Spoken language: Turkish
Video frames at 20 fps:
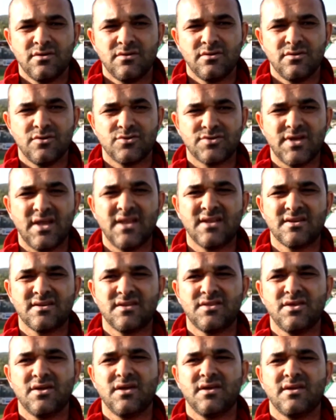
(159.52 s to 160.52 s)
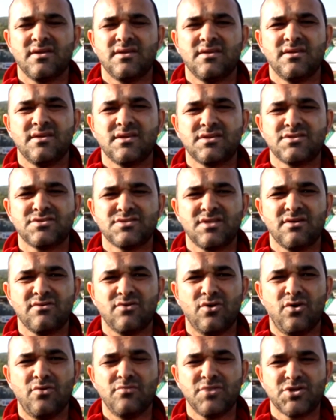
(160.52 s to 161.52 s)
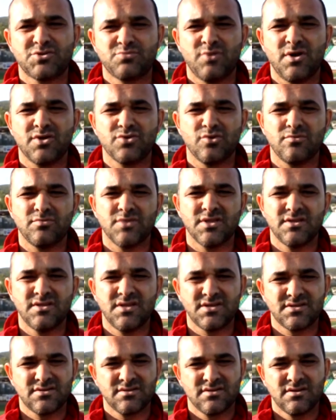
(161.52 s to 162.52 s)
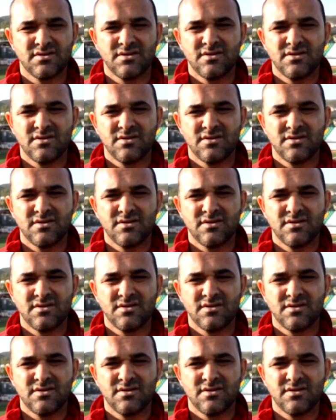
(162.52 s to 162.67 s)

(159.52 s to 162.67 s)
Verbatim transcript: Özellikle de ikinci devre 15 puan topladılar.